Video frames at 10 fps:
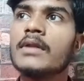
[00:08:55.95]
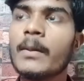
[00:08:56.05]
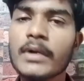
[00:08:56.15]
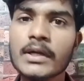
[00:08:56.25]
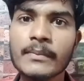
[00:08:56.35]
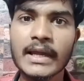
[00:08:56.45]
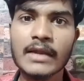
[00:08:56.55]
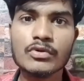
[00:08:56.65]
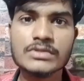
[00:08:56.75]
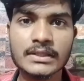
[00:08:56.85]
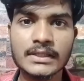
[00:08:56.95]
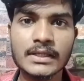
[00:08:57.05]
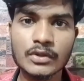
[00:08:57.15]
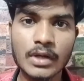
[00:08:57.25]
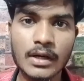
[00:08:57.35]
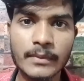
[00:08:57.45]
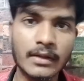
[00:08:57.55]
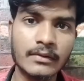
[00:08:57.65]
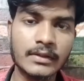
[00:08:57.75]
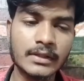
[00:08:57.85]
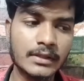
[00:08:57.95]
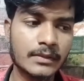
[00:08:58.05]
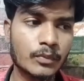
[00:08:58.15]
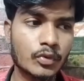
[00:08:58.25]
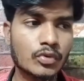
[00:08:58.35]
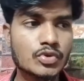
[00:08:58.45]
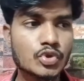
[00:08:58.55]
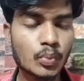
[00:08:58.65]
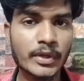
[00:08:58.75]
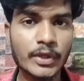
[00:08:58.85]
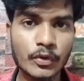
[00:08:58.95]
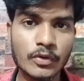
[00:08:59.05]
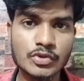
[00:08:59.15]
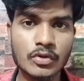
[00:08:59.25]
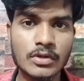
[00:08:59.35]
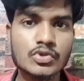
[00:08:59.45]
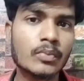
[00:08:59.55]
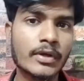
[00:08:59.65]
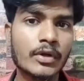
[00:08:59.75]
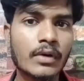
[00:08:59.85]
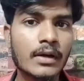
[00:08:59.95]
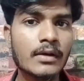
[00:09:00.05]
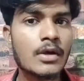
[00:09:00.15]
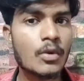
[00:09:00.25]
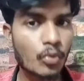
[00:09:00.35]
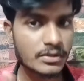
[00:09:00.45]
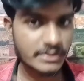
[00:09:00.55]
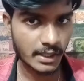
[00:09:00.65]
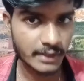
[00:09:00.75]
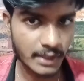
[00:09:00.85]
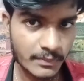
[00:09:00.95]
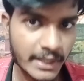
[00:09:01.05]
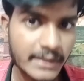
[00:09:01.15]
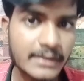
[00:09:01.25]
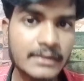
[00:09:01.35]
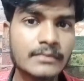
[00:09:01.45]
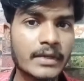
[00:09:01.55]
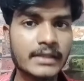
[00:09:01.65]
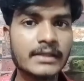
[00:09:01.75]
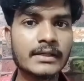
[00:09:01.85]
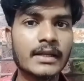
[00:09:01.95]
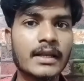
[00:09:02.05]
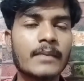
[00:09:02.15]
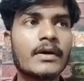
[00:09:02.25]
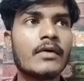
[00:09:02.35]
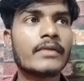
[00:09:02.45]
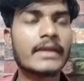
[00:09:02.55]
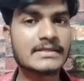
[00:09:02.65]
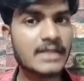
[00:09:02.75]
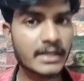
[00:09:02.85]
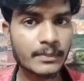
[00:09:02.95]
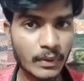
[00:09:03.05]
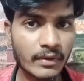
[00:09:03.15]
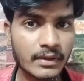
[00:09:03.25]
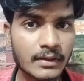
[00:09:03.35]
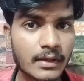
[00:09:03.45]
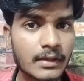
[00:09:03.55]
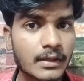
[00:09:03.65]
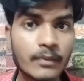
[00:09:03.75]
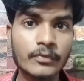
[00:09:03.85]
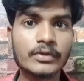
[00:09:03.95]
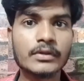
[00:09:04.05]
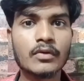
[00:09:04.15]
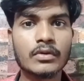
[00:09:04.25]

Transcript: நம்மளுக்கு மேலே ஒரு சக்தி இருந்தா அப்படி அதாவது இப்போது சூப்பர் ஹீரோ சொல்லுவாங்க சூப்பர் ஹீரோனா ஒரு சாதாரண மனிதன் மனிதனுக்கு இல்லாமல் அவங்க எக்ஸ்ட்ரா பவர் இருக்குன்னா நம்ம வந்து அவங்க